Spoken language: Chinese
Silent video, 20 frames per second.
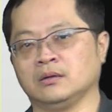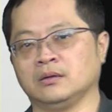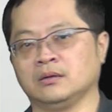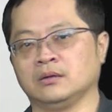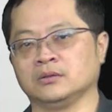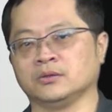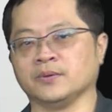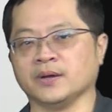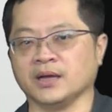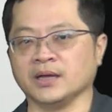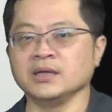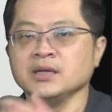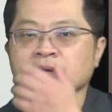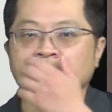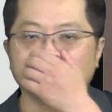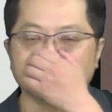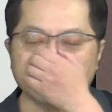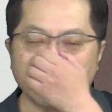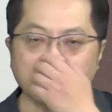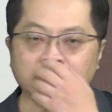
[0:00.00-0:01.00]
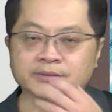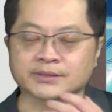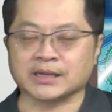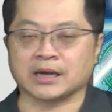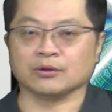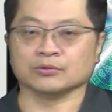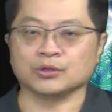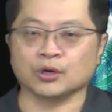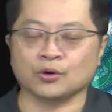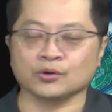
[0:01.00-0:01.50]
对不对？要
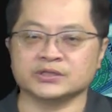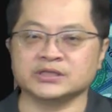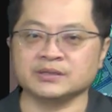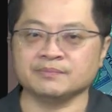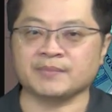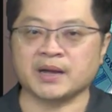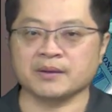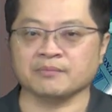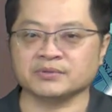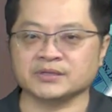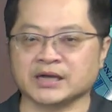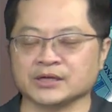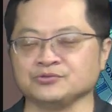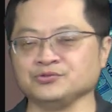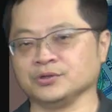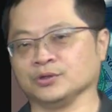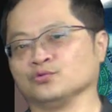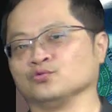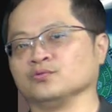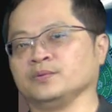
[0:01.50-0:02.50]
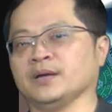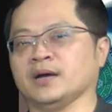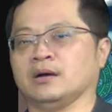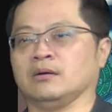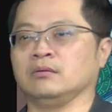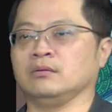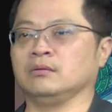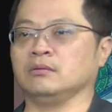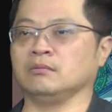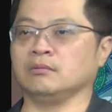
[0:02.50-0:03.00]
找头信卖不下去的股票，
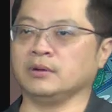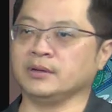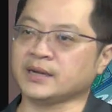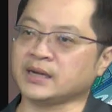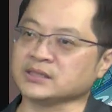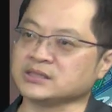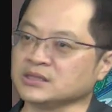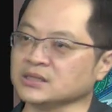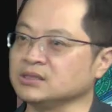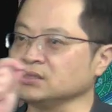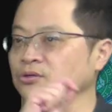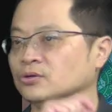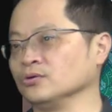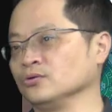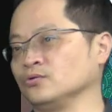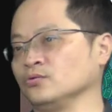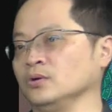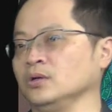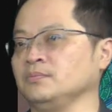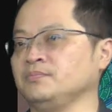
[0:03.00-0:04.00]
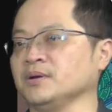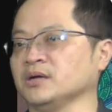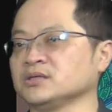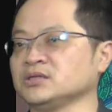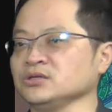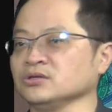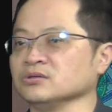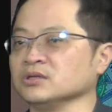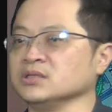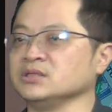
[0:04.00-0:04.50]
哎，那真的是有鬼，表示
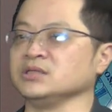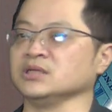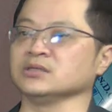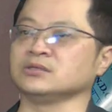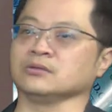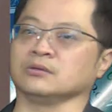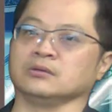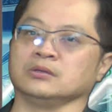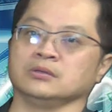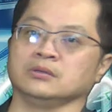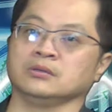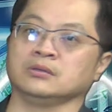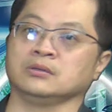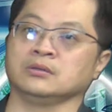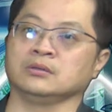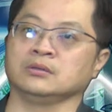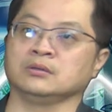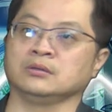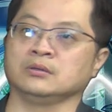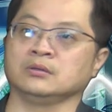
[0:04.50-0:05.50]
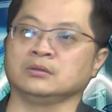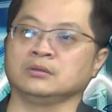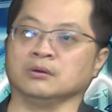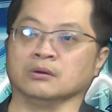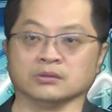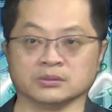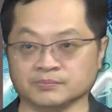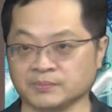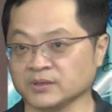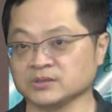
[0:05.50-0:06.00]
有人接走了。
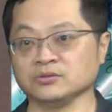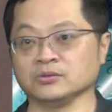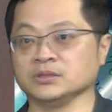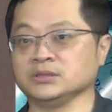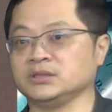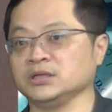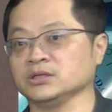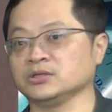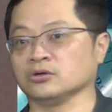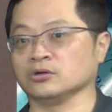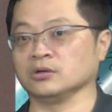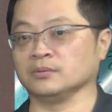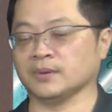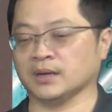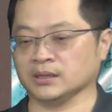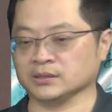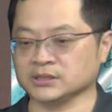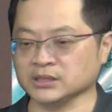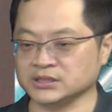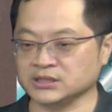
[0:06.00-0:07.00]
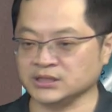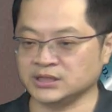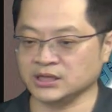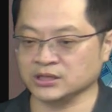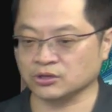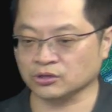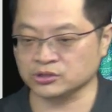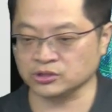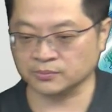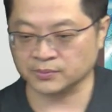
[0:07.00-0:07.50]
哦，表示有人接走了嘛。这几天
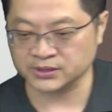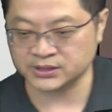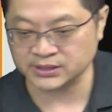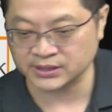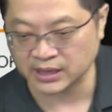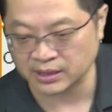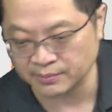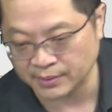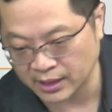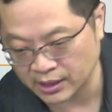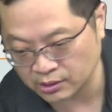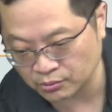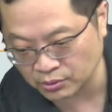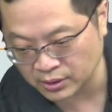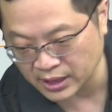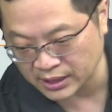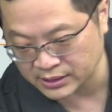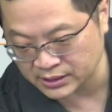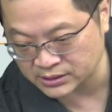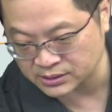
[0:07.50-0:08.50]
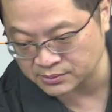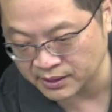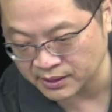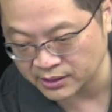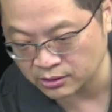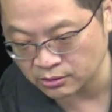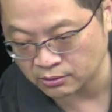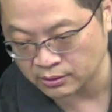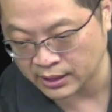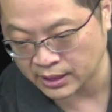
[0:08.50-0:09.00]
头信有没有进来买？我看也是
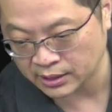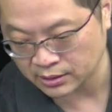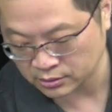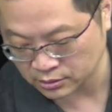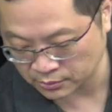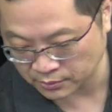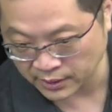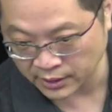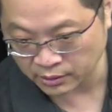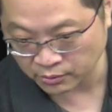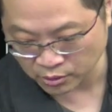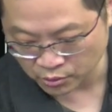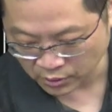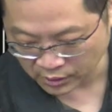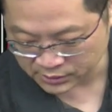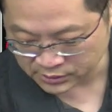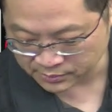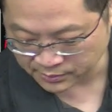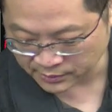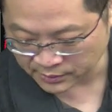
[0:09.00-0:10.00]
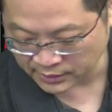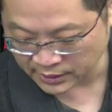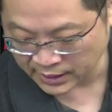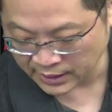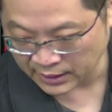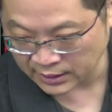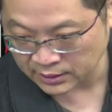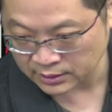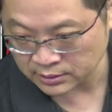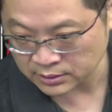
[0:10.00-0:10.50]
有啦，对不对？我垮西伯
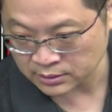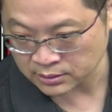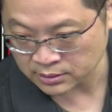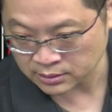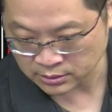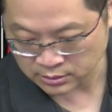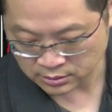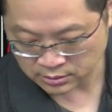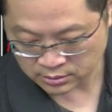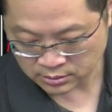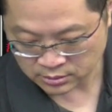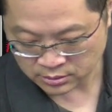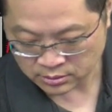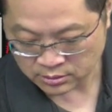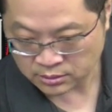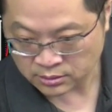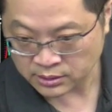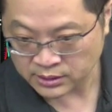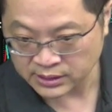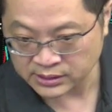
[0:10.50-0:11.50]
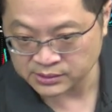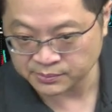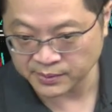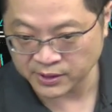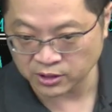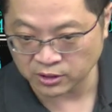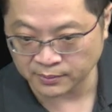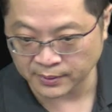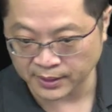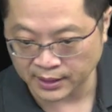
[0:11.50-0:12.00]
啦，应该是没
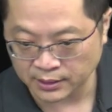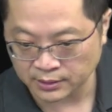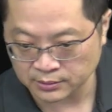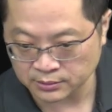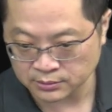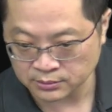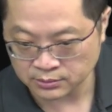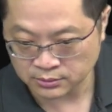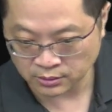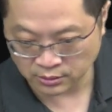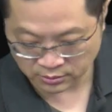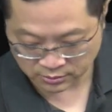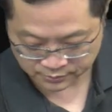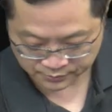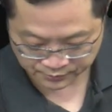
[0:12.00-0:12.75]
有吧？哦。